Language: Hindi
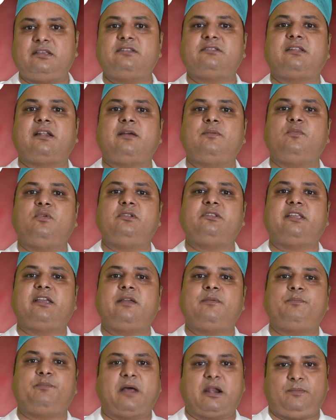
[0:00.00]
तीसरा बोलते
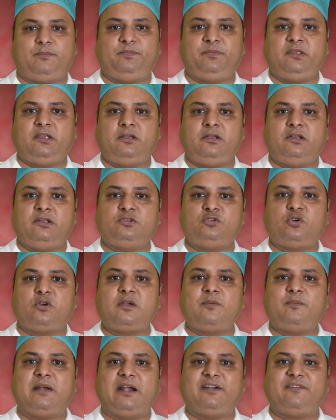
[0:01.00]
हैं पल्प जो
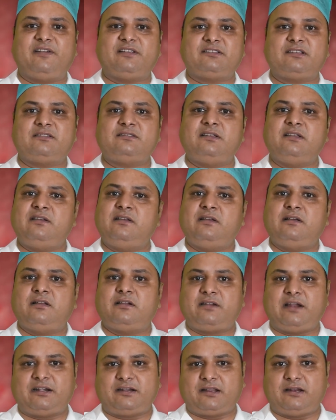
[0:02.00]
कि ब्लड वेसल्स
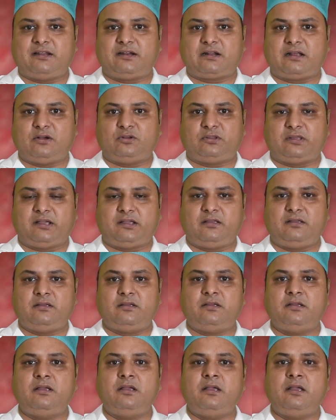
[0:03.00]
रेड कलर का होता है
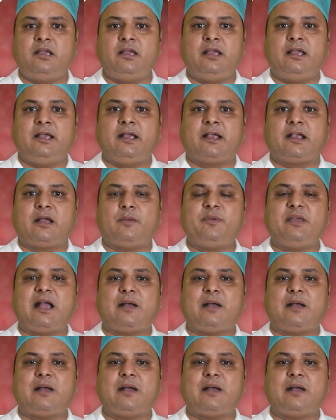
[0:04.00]
कभी